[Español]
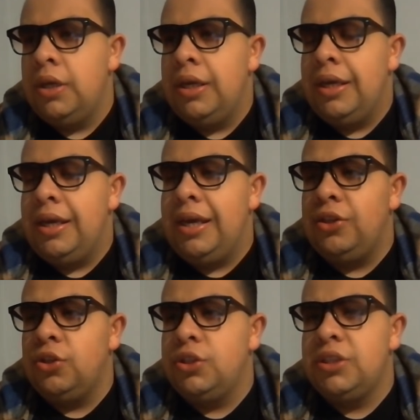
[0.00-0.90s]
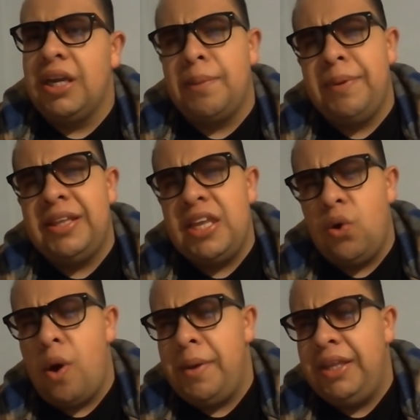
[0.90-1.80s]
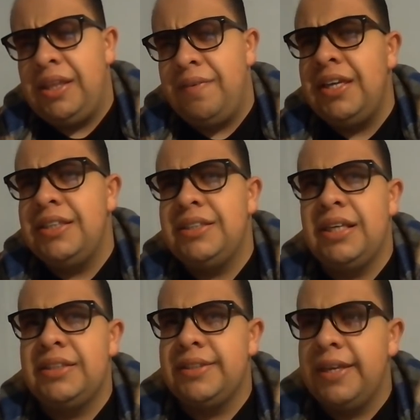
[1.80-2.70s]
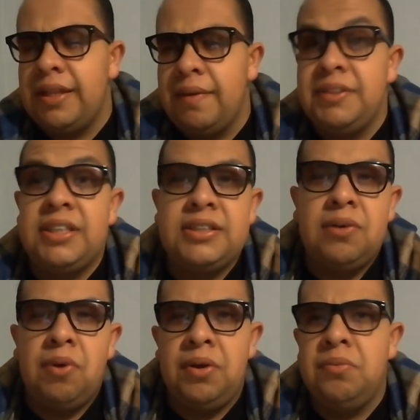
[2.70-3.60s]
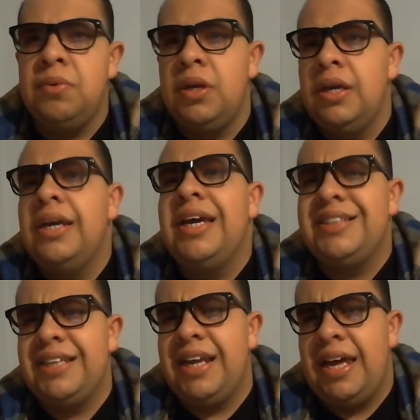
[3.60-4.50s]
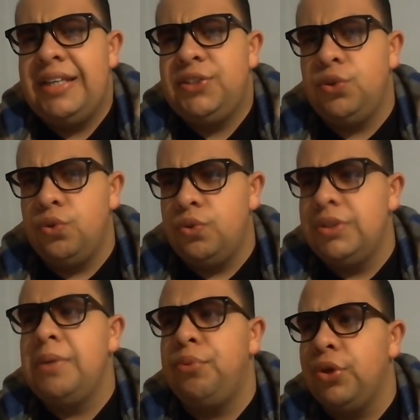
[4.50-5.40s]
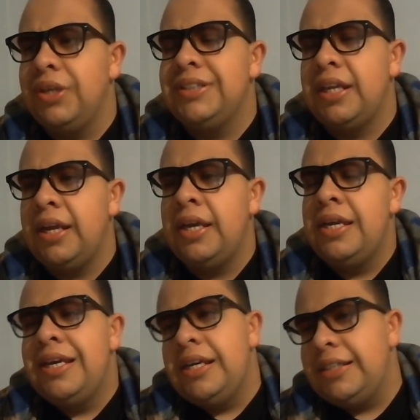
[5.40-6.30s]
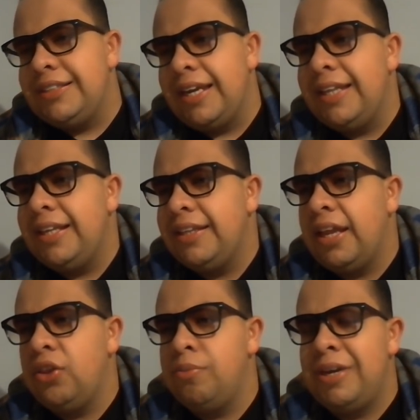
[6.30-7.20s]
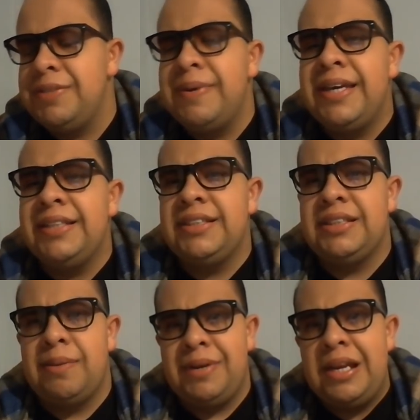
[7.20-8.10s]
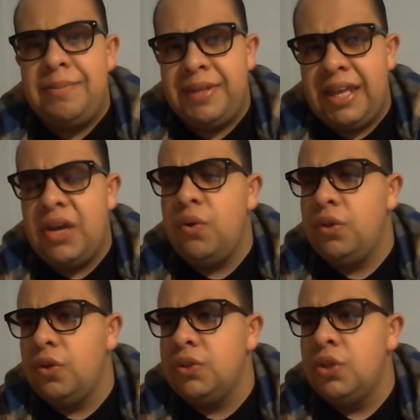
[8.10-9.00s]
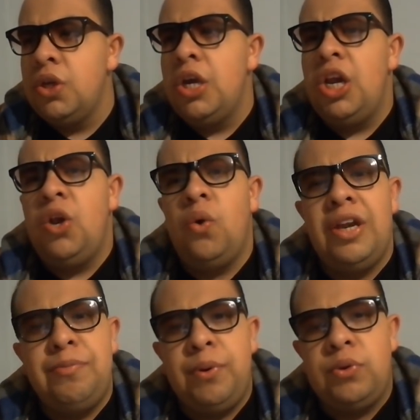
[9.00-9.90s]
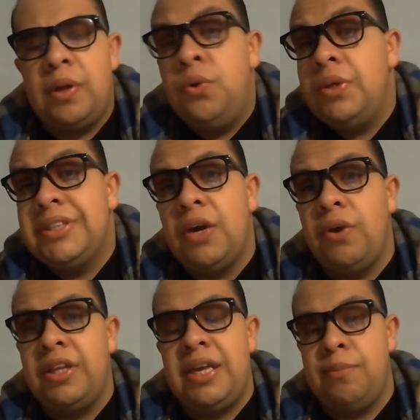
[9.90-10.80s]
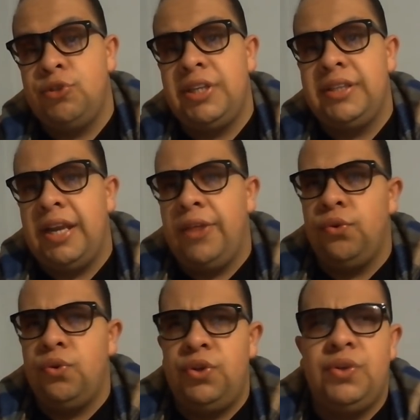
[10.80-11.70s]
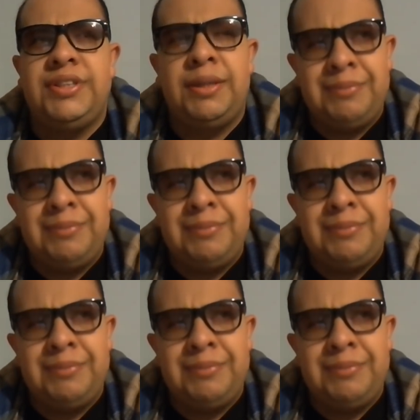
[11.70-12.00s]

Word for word: Y entonces de repente llegó a 20 vistas, 30 vistas, y bueno, ¿qué será eso, no? O sea, ¿por qué estará? estarán entrando más veces a ver el video y todo eso. Luego les preguntaba, no es que ahora ni hemos entrado, ¿no? Y yo decía,